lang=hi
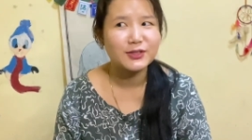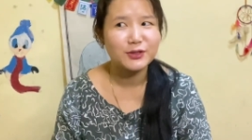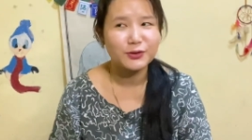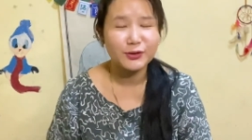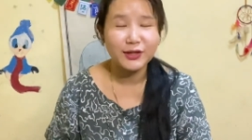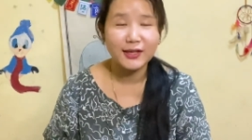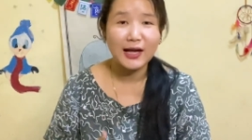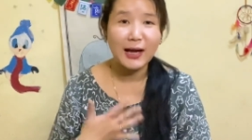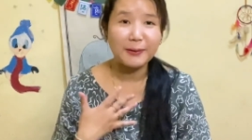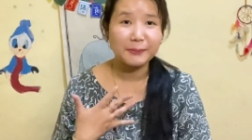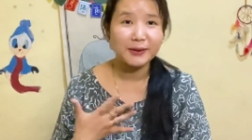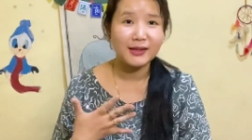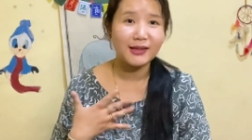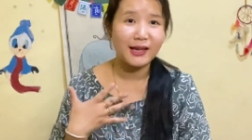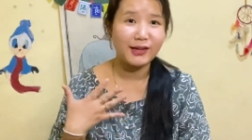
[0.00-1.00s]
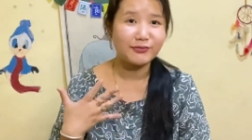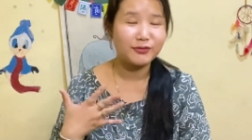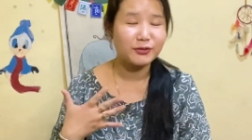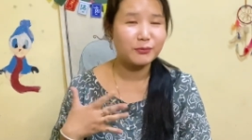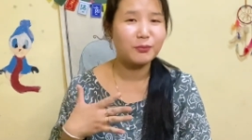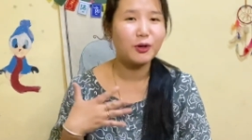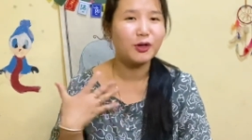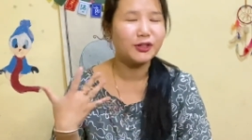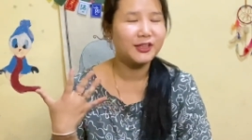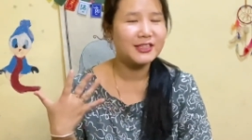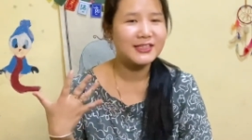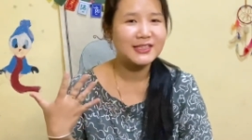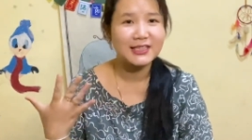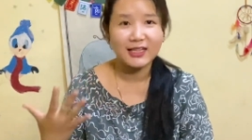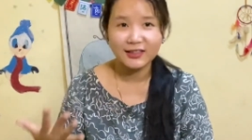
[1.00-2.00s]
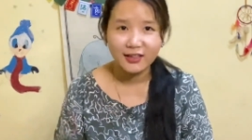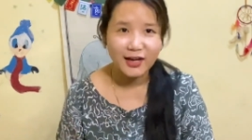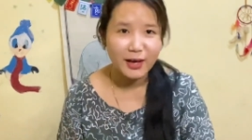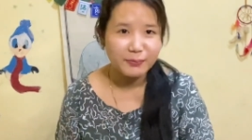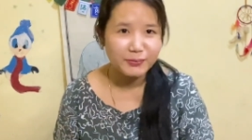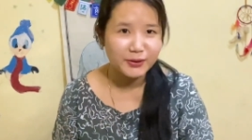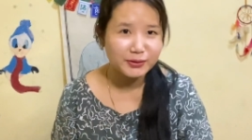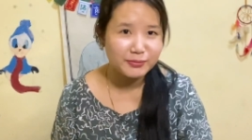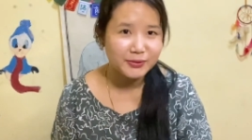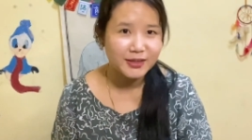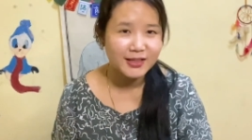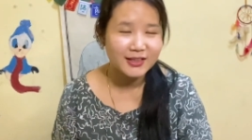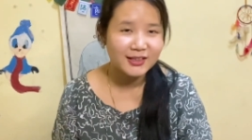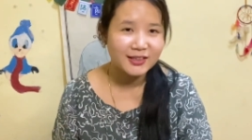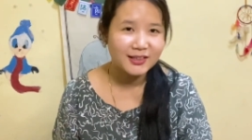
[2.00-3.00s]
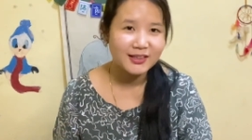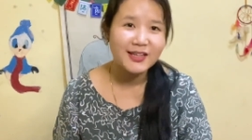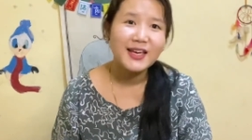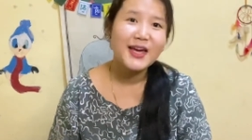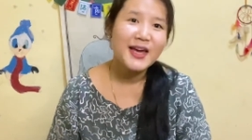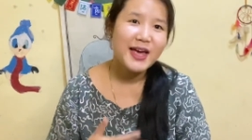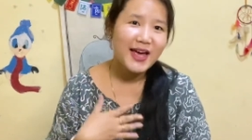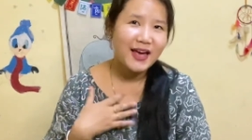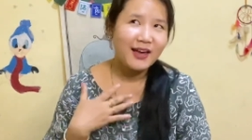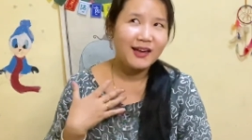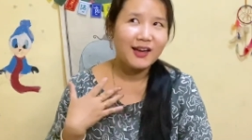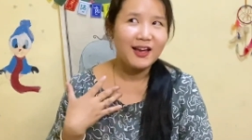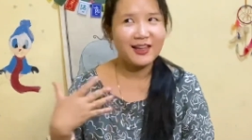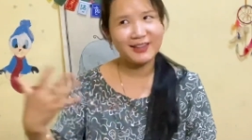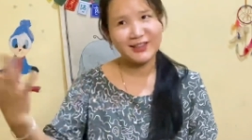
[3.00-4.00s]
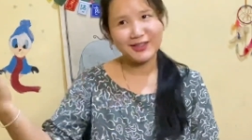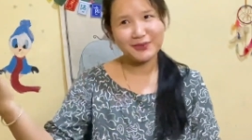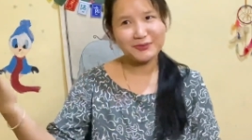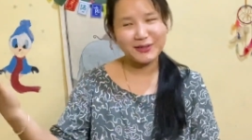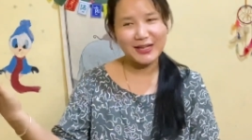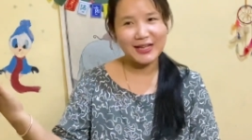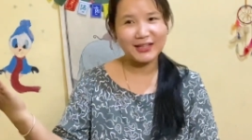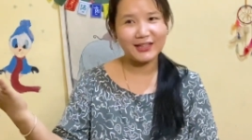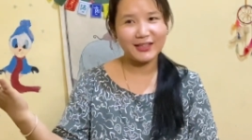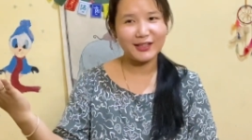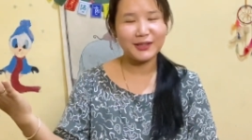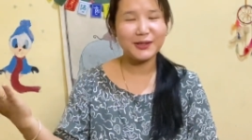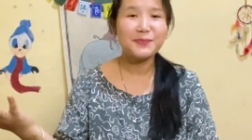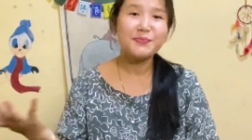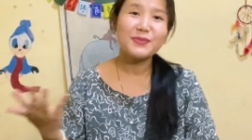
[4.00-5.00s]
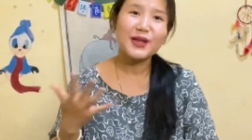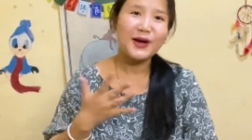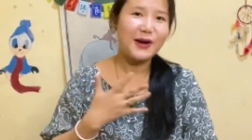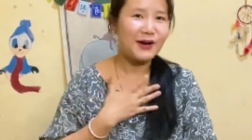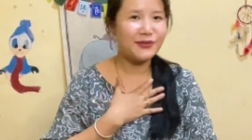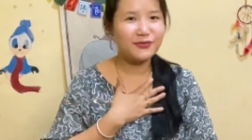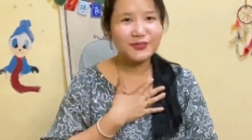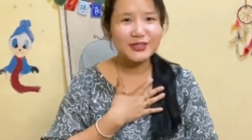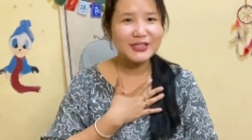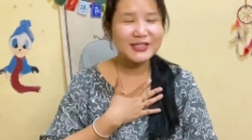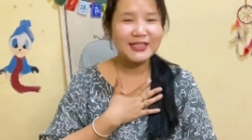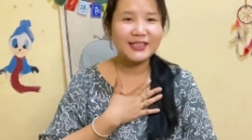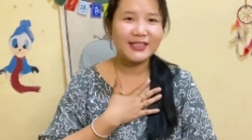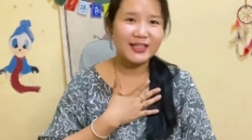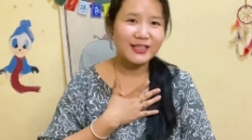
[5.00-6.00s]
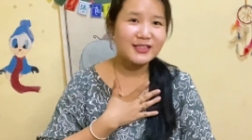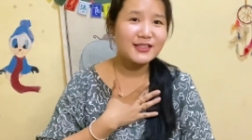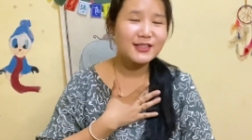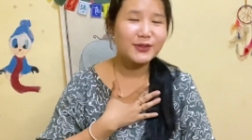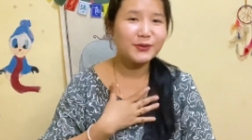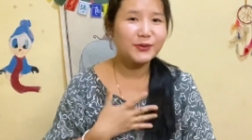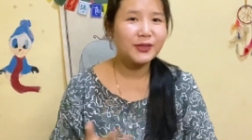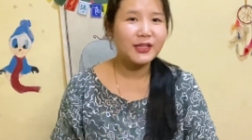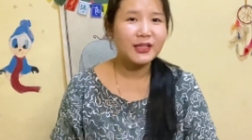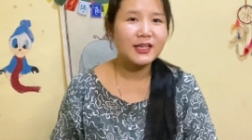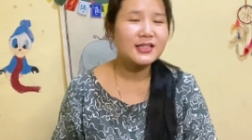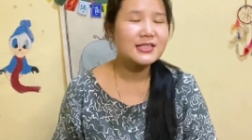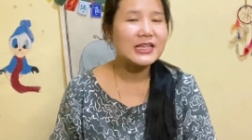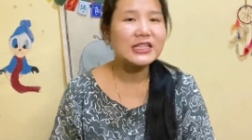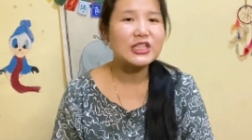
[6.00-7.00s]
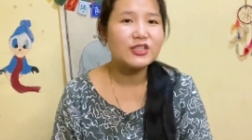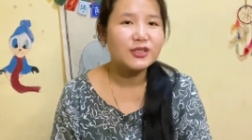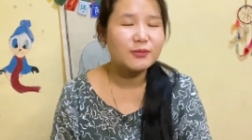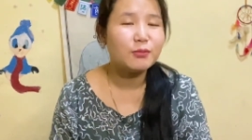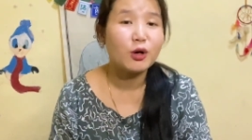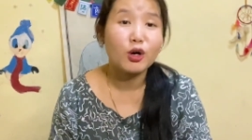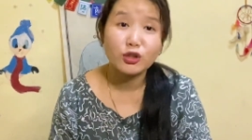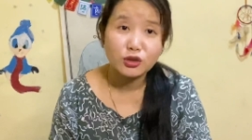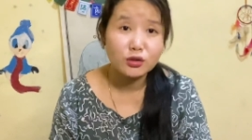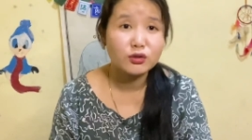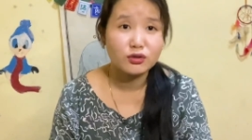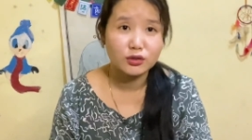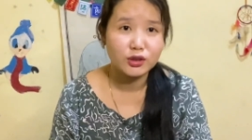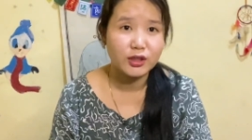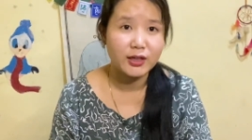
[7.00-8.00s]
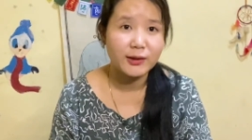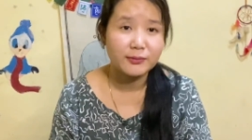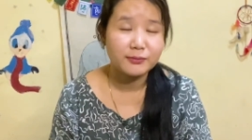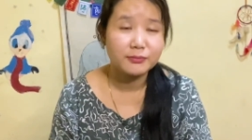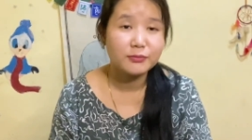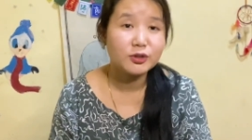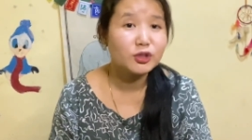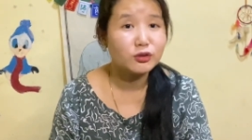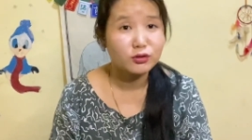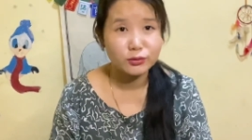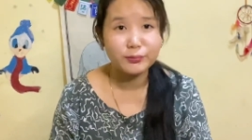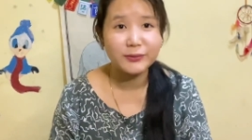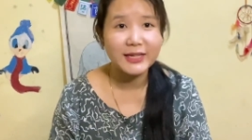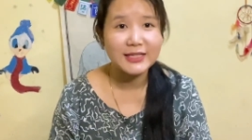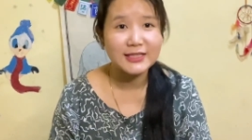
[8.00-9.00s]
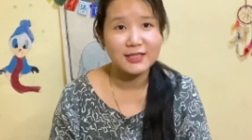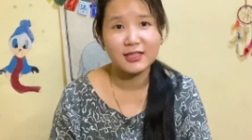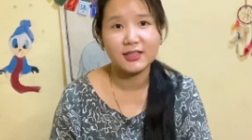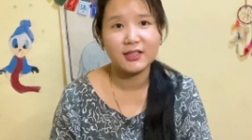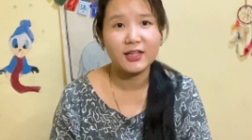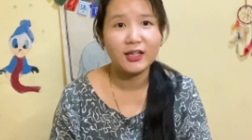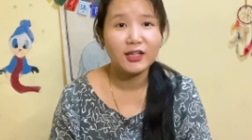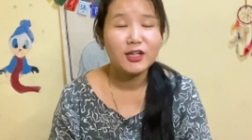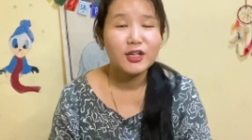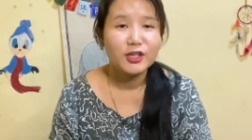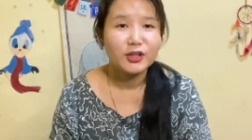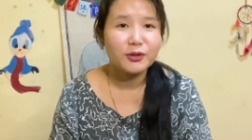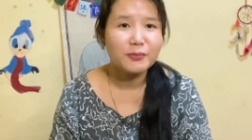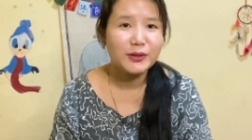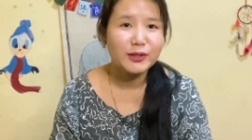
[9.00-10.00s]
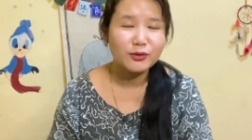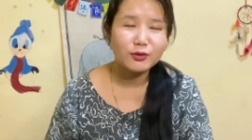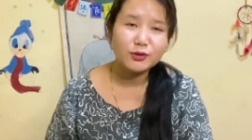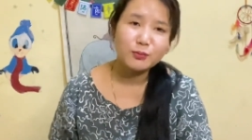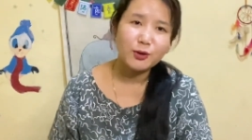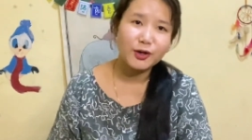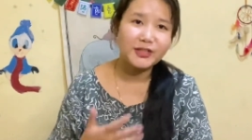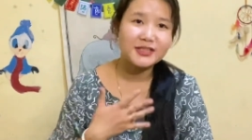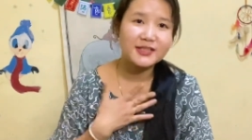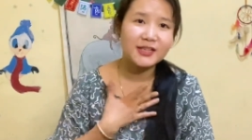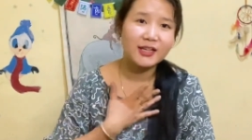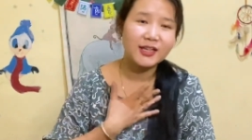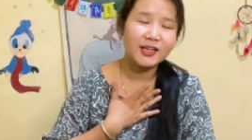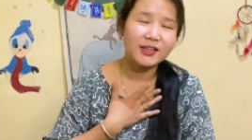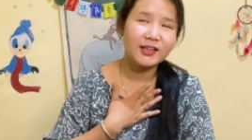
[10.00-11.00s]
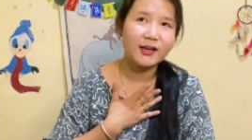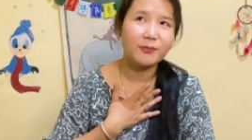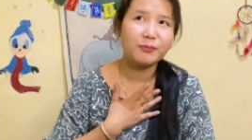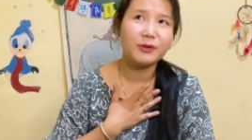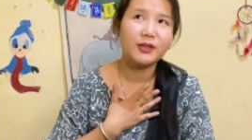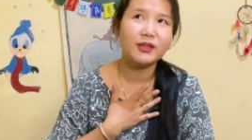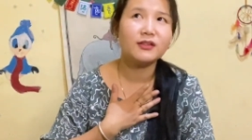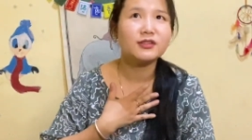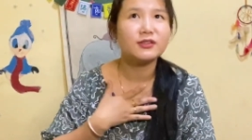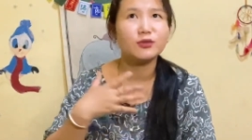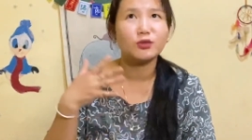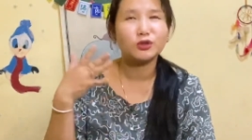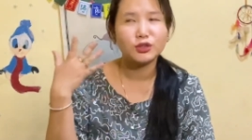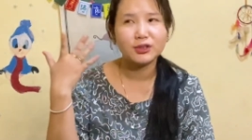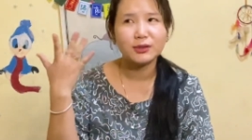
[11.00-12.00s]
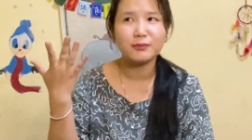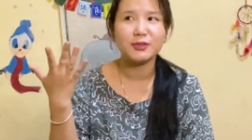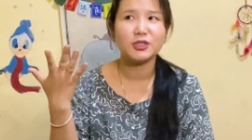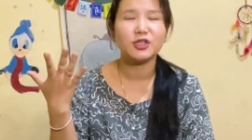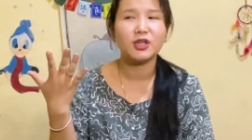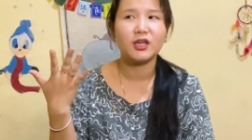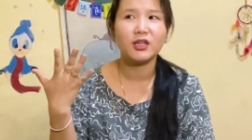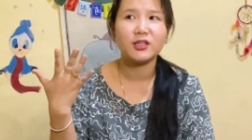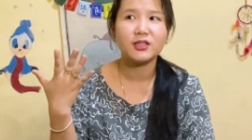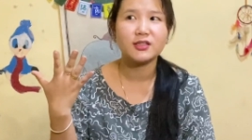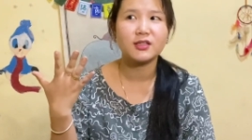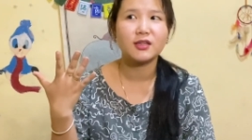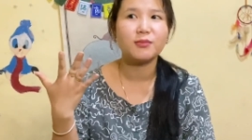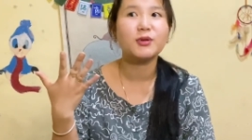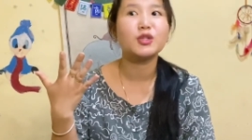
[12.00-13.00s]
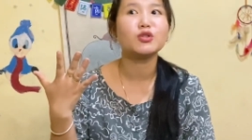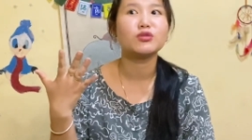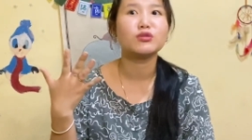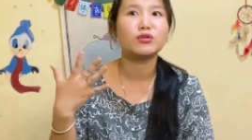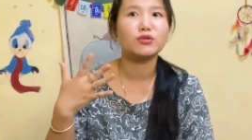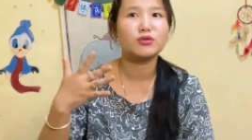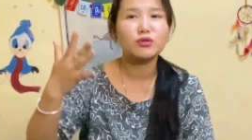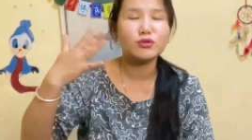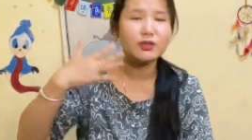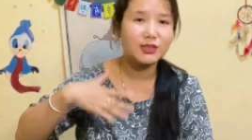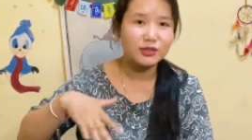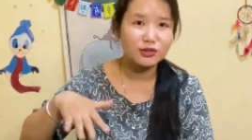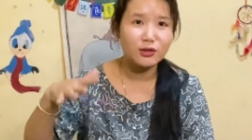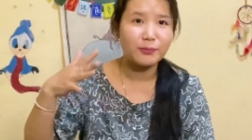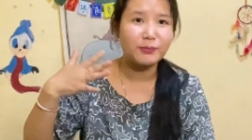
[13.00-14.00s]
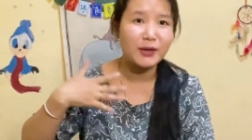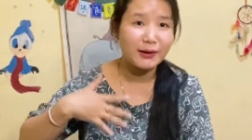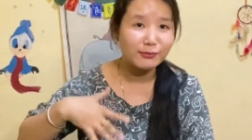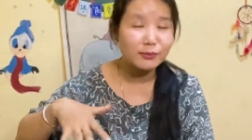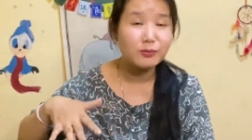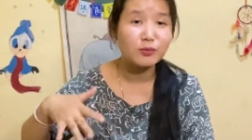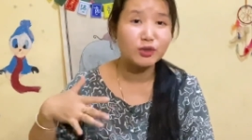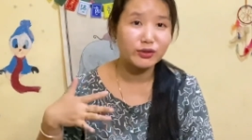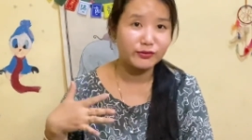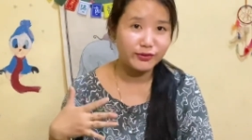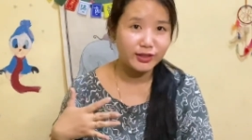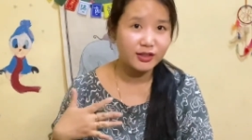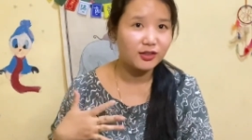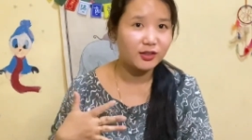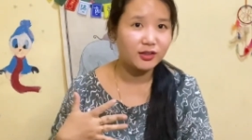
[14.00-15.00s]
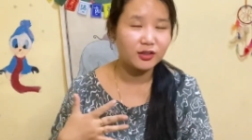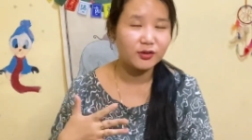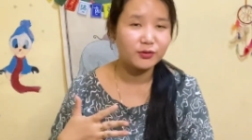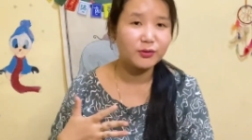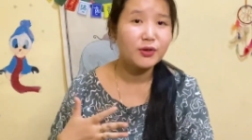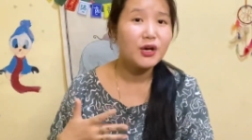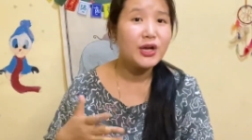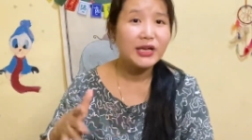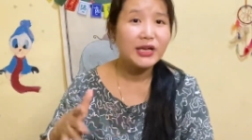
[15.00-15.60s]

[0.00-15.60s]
जो कि आपकी लाइफ को बहुत ही ज्यादा हैप्पियर बना देगी हेल्दियर बना देगी ऑब्वियसली यस yes, क्योंकि ये सारी चीजें बहुत जरूरी है मुझे खुद भी ऐसा लगता है तो मैंने कुछ पॉइंट्स रखे थे अपने सोच समझ के जैसे कि मैं यूजुअली जो अपने आप को मोटिवेट करती हूँ